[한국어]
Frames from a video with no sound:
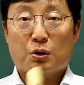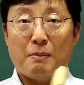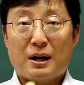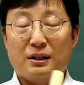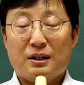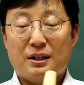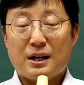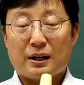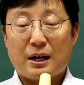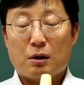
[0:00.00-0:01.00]
막 흔들리지
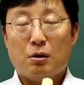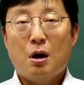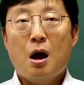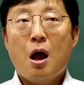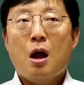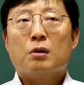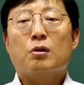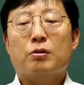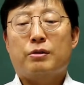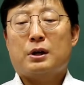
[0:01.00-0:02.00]
않게 하고.
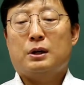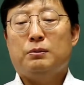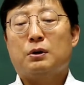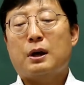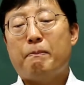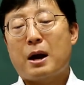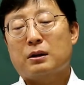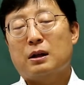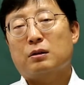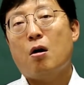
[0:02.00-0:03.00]
선생님 이렇게
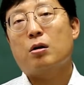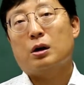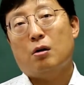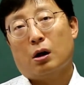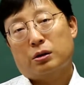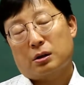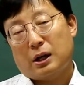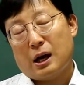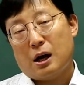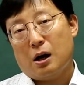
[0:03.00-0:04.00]
빠른데 텅깅
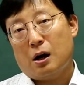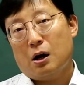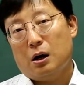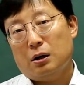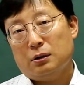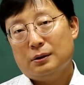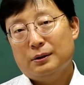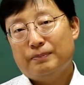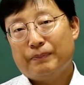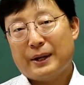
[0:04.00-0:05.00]
어떻게 해요?
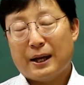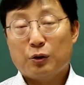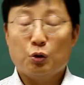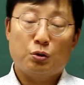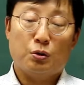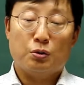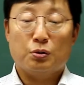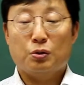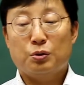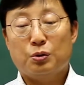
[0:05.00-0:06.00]
예,
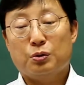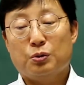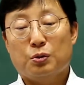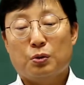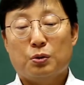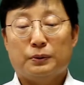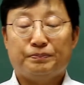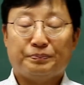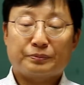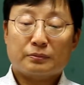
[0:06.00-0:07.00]
도도도도도도도도
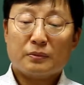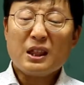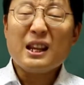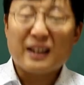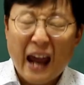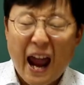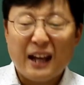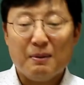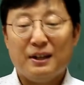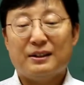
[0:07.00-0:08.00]
개
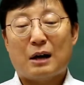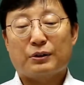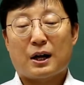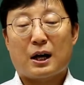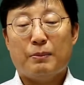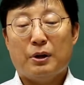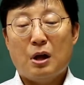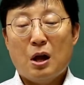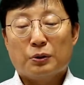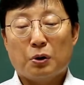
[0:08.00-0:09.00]
이름을 인다고 생각하면
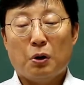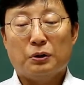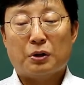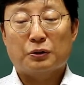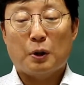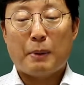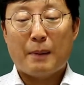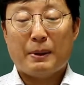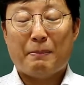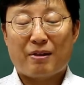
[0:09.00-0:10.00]
솔솔솔 파,
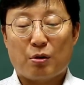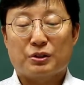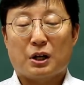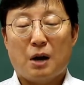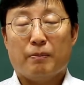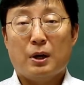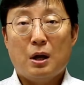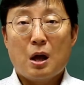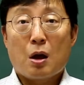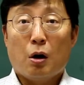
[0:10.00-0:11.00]
미, 파, 솔처럼
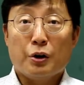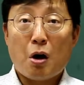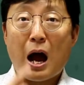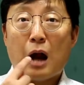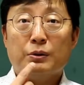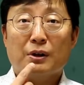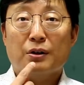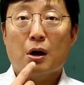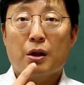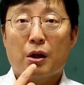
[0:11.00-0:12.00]
어, 혀가 안
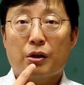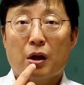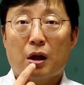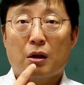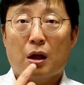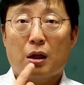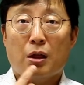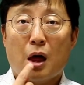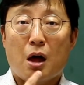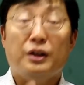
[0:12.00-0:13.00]

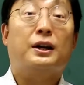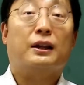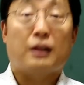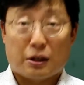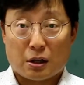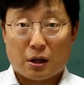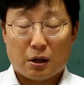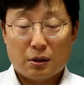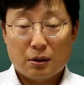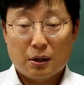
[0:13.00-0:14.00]
움직여서 이렇게 되잖아.
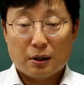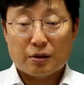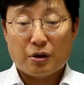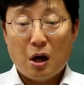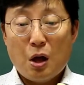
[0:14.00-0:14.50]
그래서